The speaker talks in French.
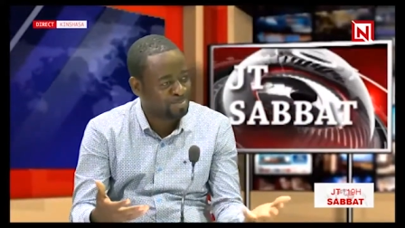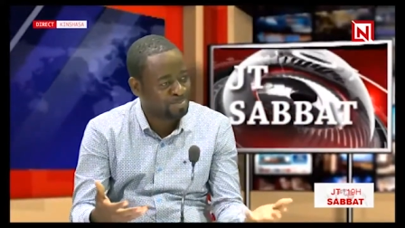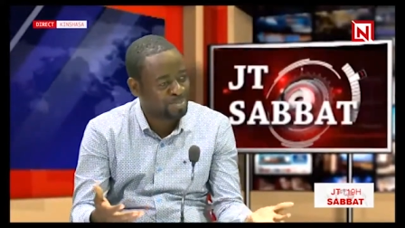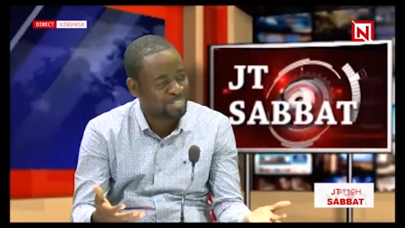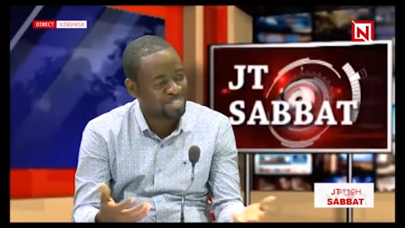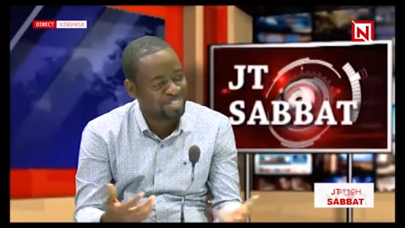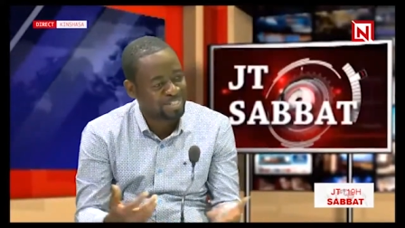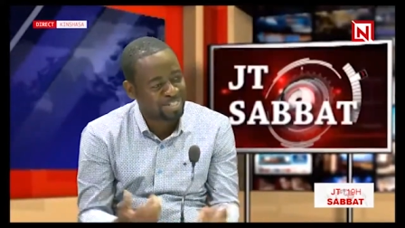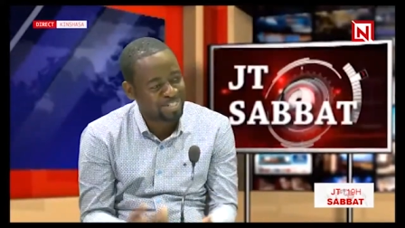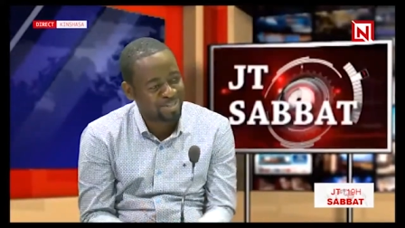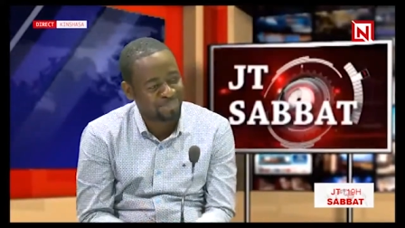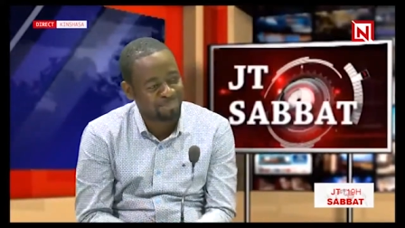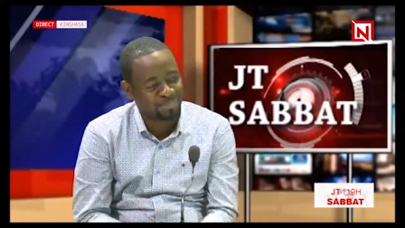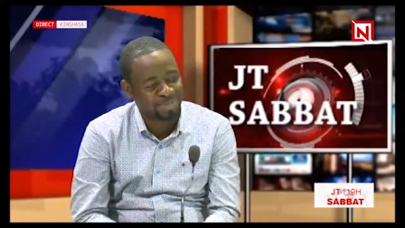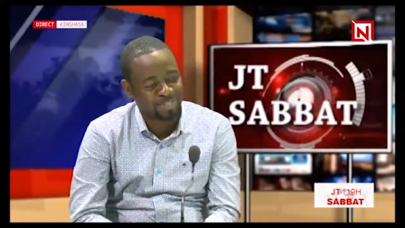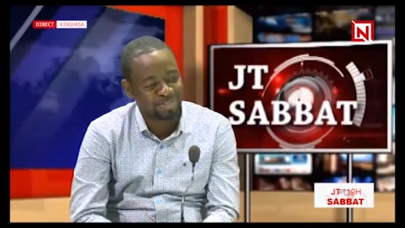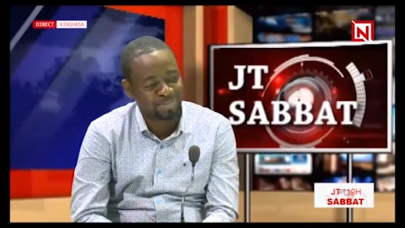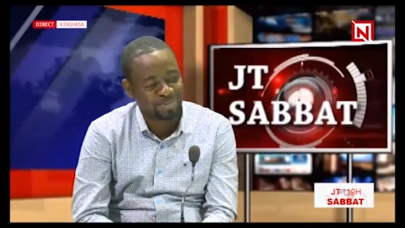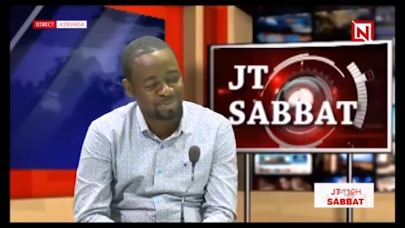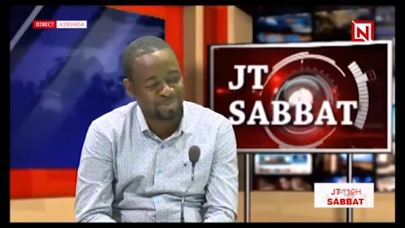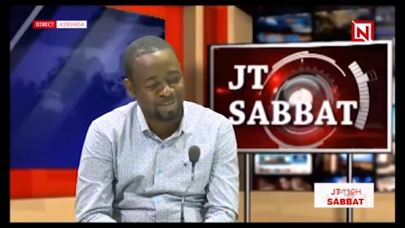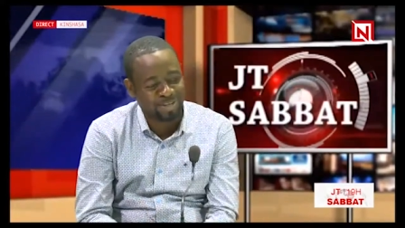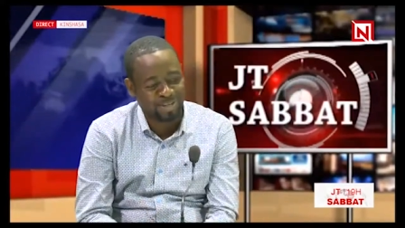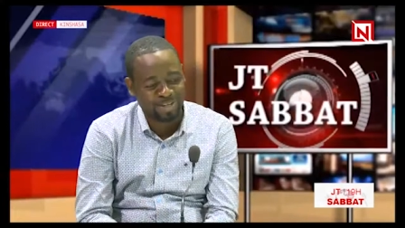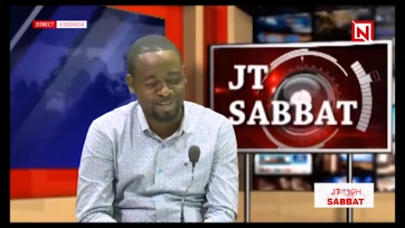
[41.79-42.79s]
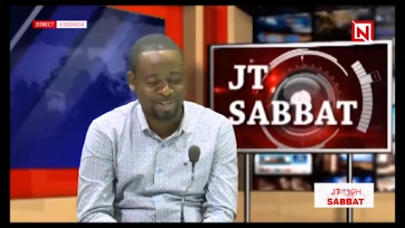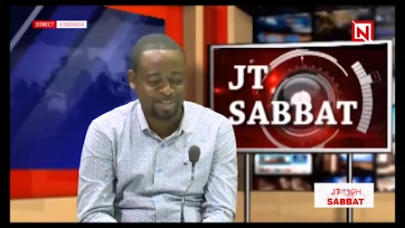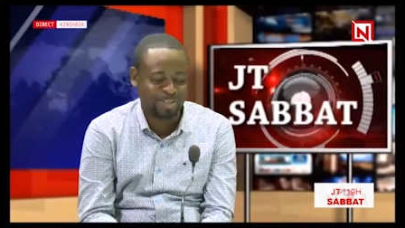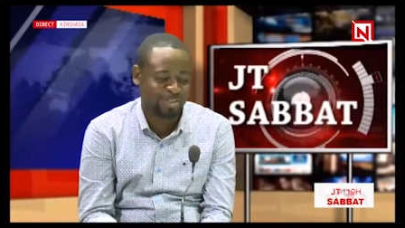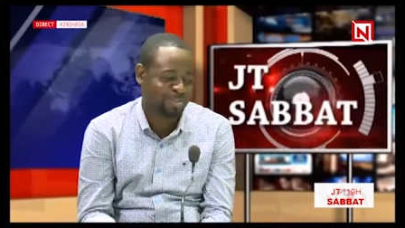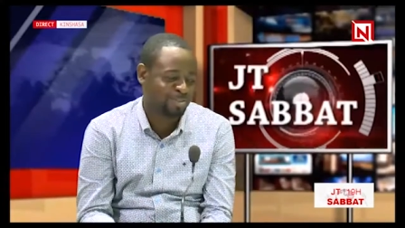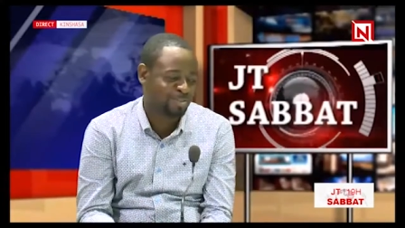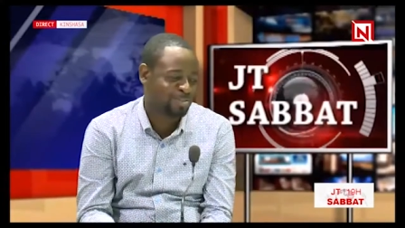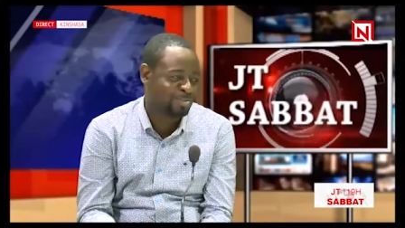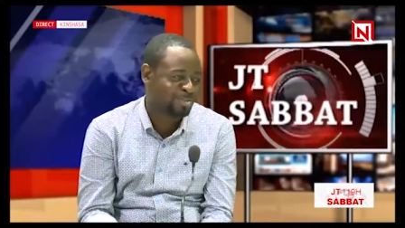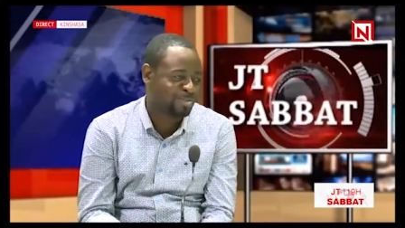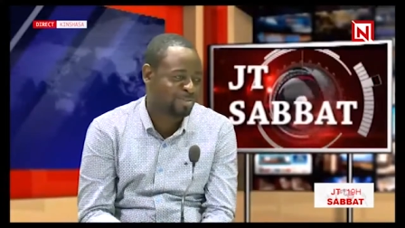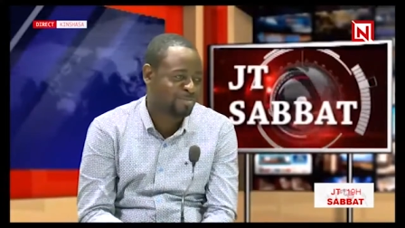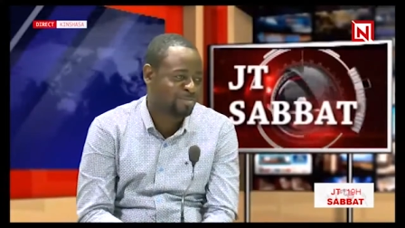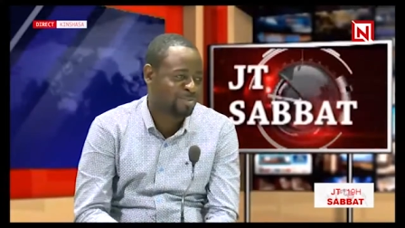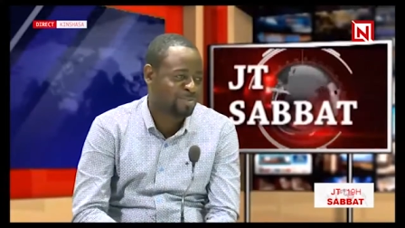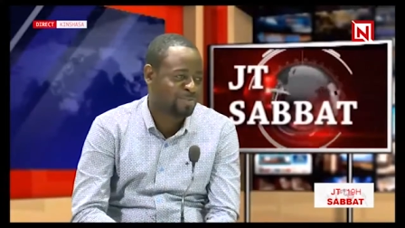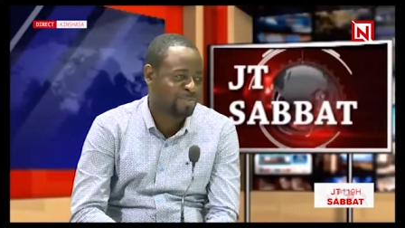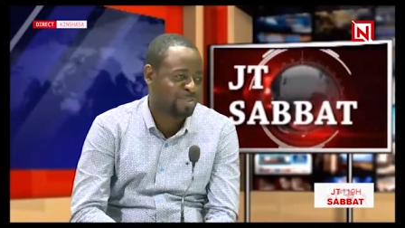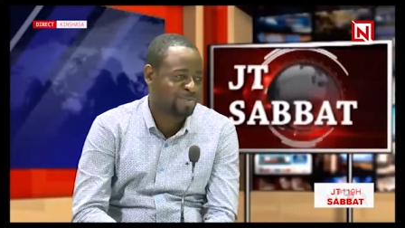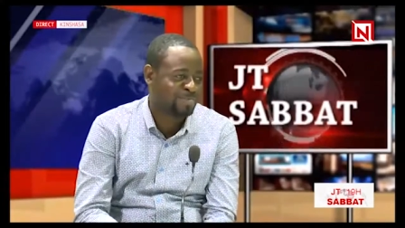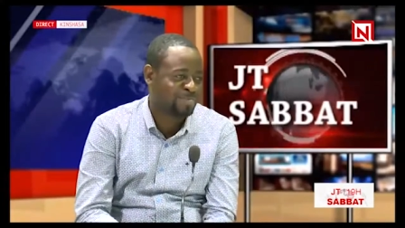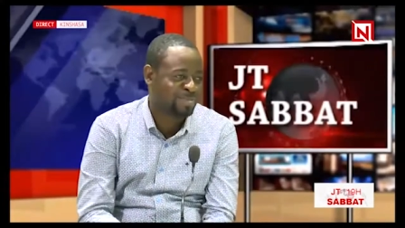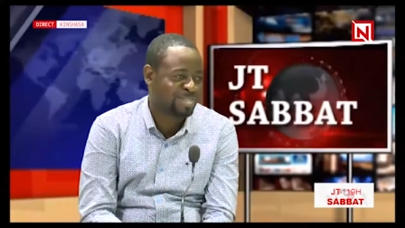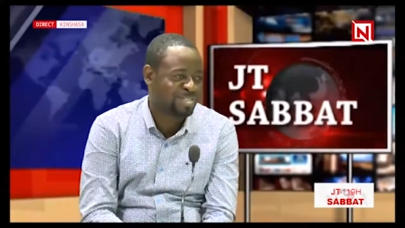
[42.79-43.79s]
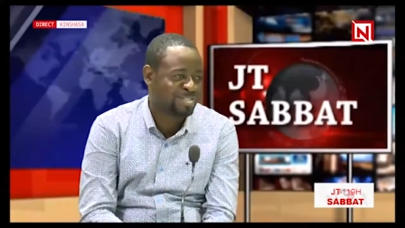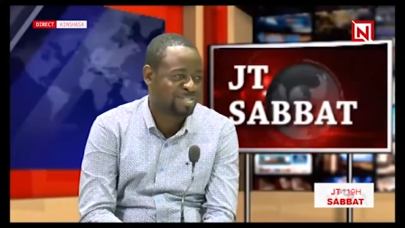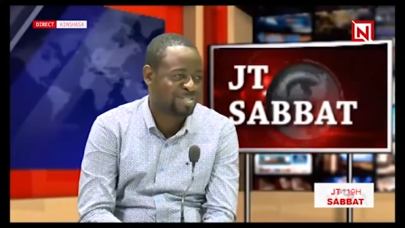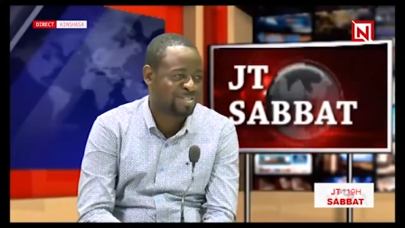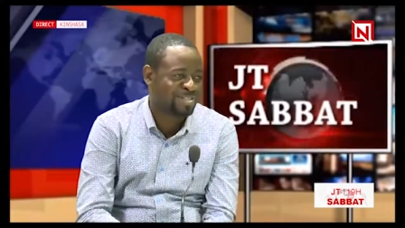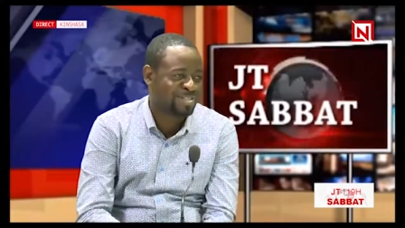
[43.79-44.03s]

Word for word: ministère pastoral et nous sommes devenus pasteurs.